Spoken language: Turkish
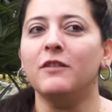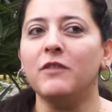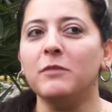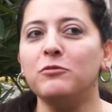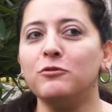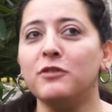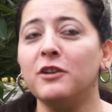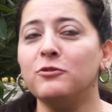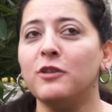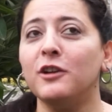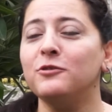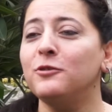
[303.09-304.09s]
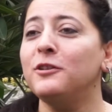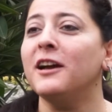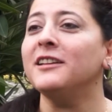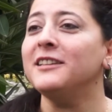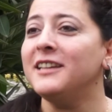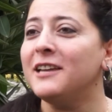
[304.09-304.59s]
Ve buradan şu an
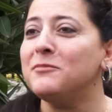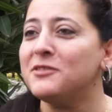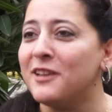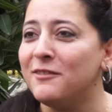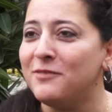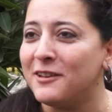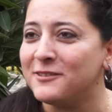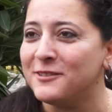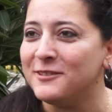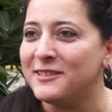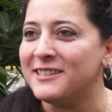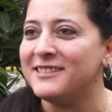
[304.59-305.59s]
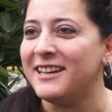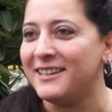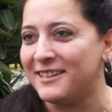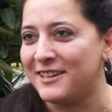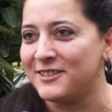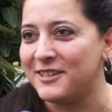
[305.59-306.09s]
dünyanın 70'ten fazla ülkesine
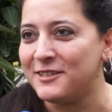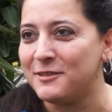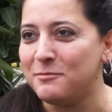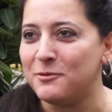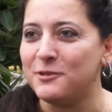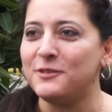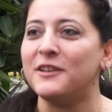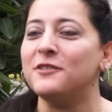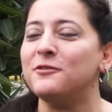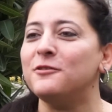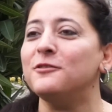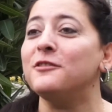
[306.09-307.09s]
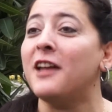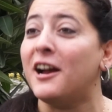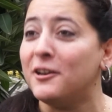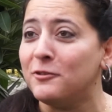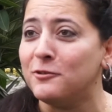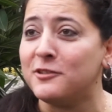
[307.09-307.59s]
ihracat yapıyoruz ve Anadolu'nun
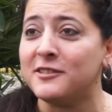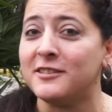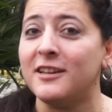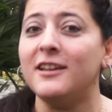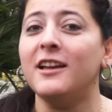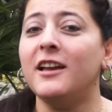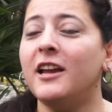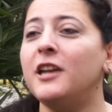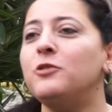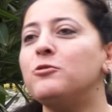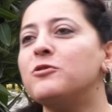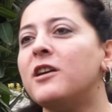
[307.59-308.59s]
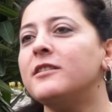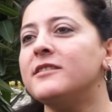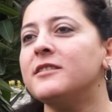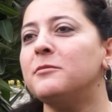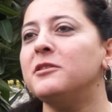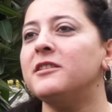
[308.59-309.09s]
her noktasında en ücra
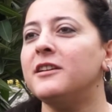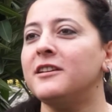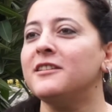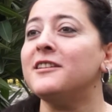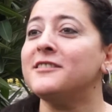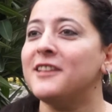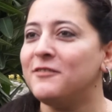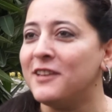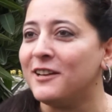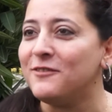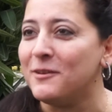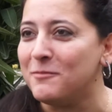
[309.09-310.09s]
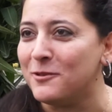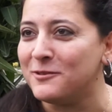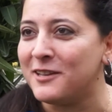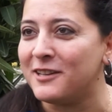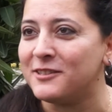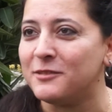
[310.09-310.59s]
kasabalara kadar sevkiyat ve
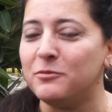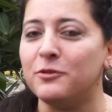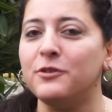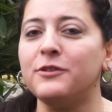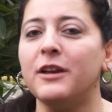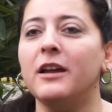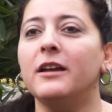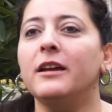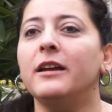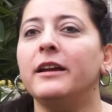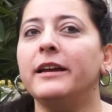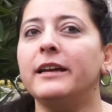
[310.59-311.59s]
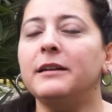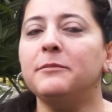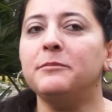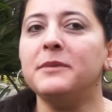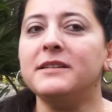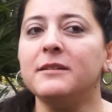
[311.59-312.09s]
montaj yapıyoruz. Ee,
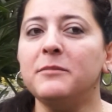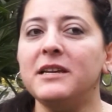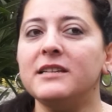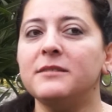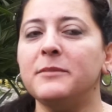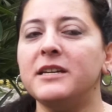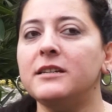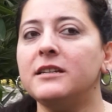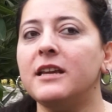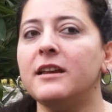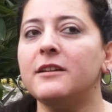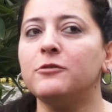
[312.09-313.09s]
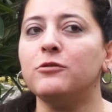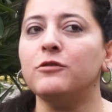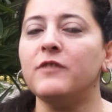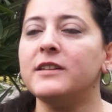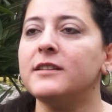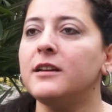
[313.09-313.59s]
bizim İzmir, Giresun
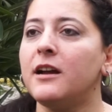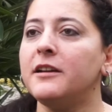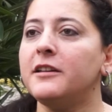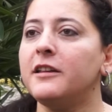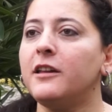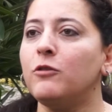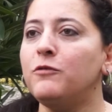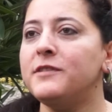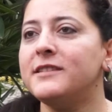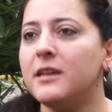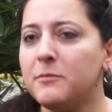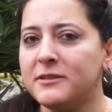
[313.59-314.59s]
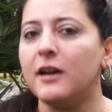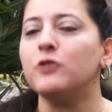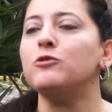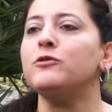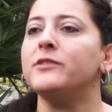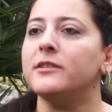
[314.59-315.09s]
ve Sakarya'daki ofislerimiz daha
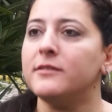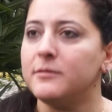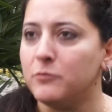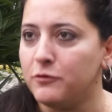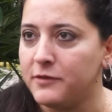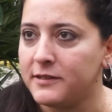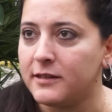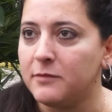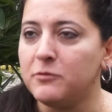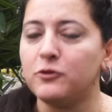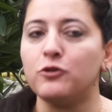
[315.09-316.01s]
çok tanıtım ofislerimiz.